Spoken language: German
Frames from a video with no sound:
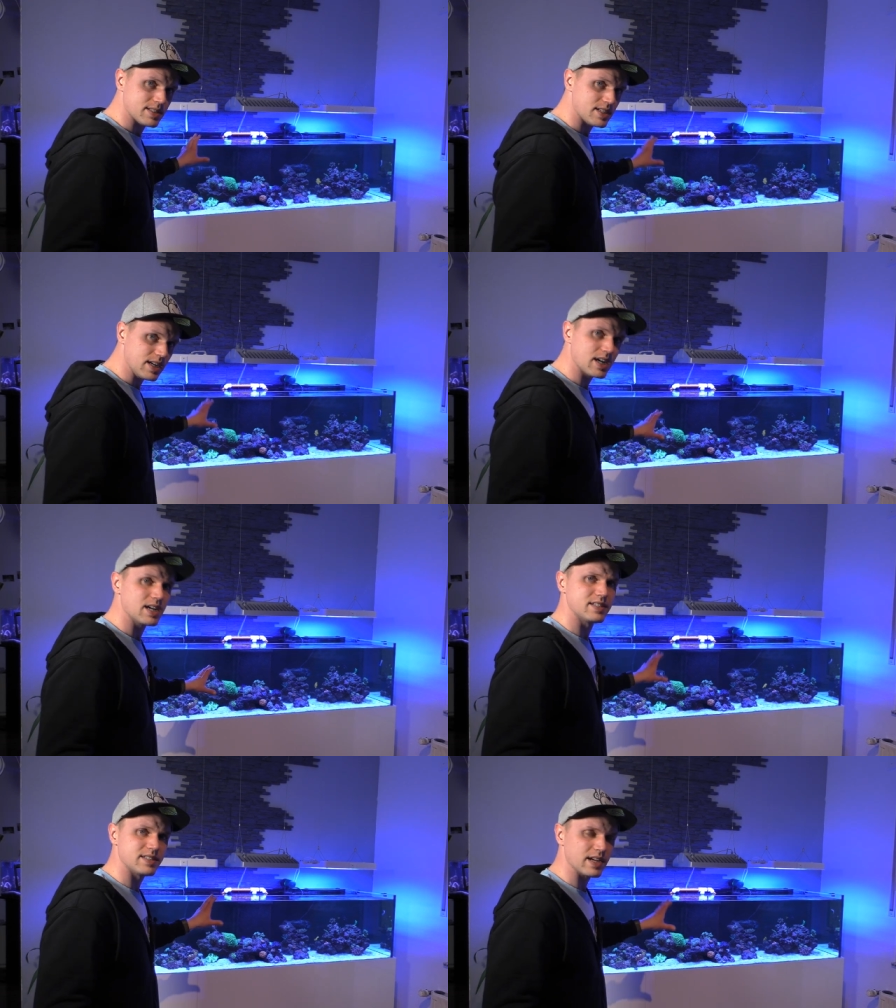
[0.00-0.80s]
hat
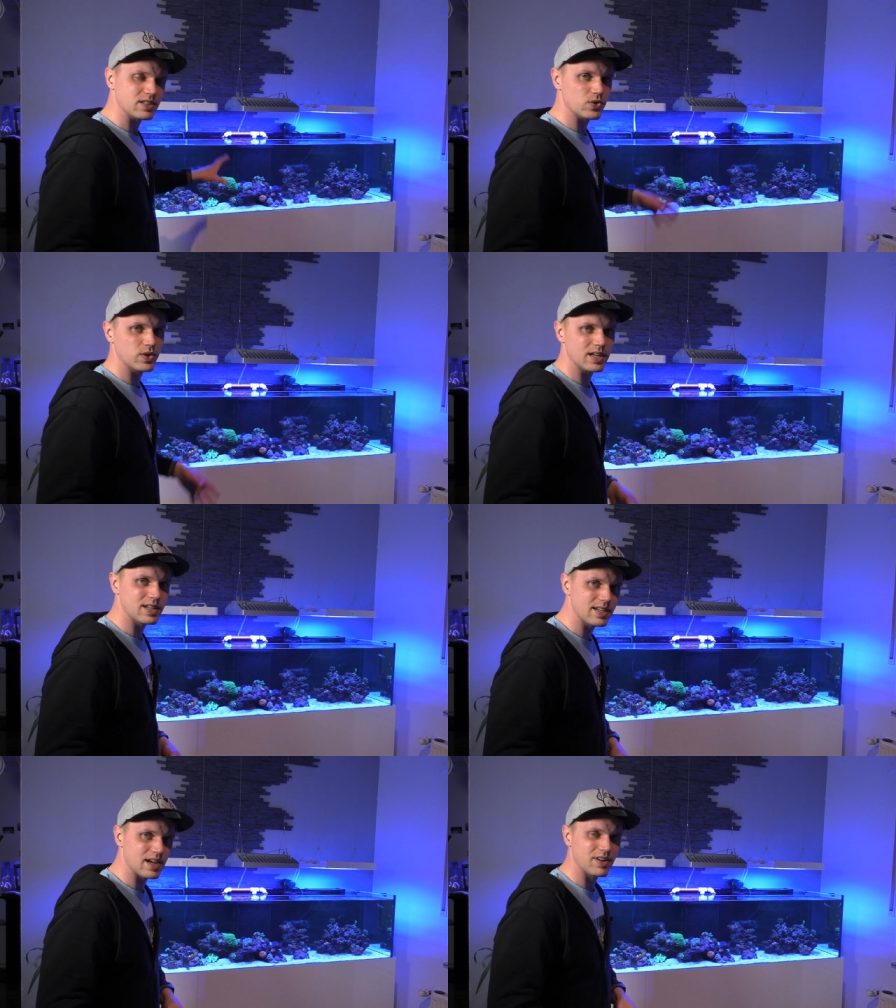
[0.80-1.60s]
circa
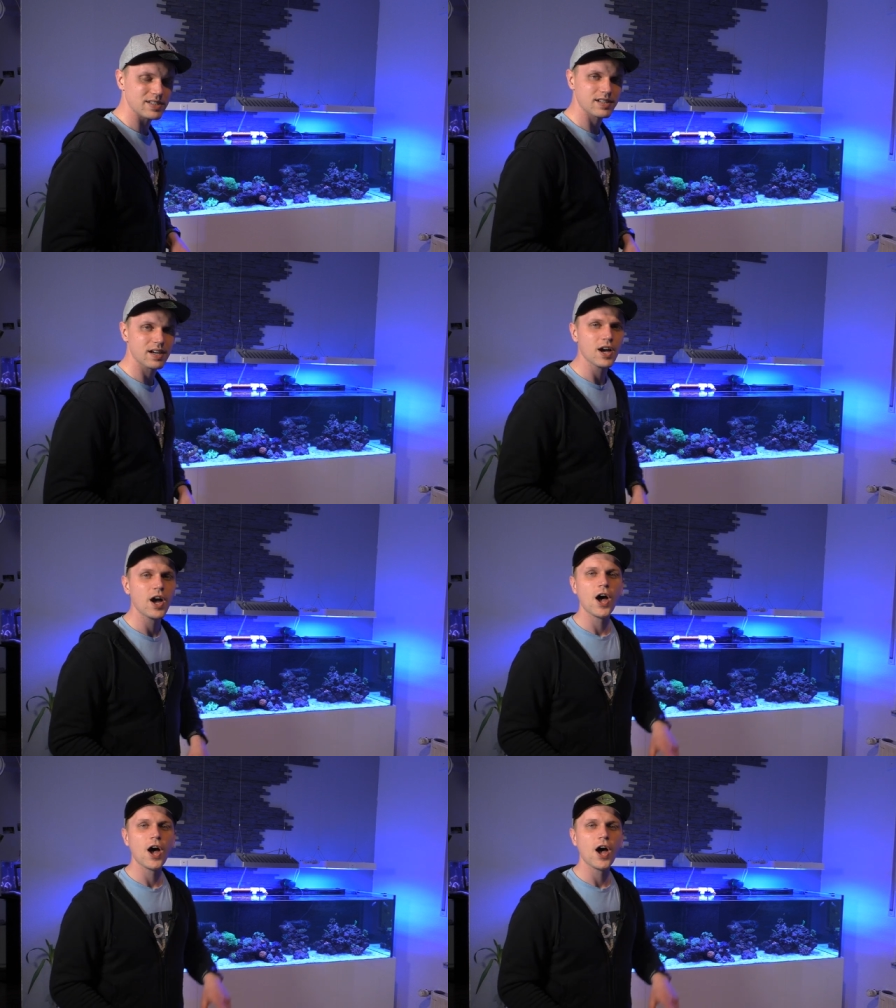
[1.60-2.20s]
600 Liter Wasser.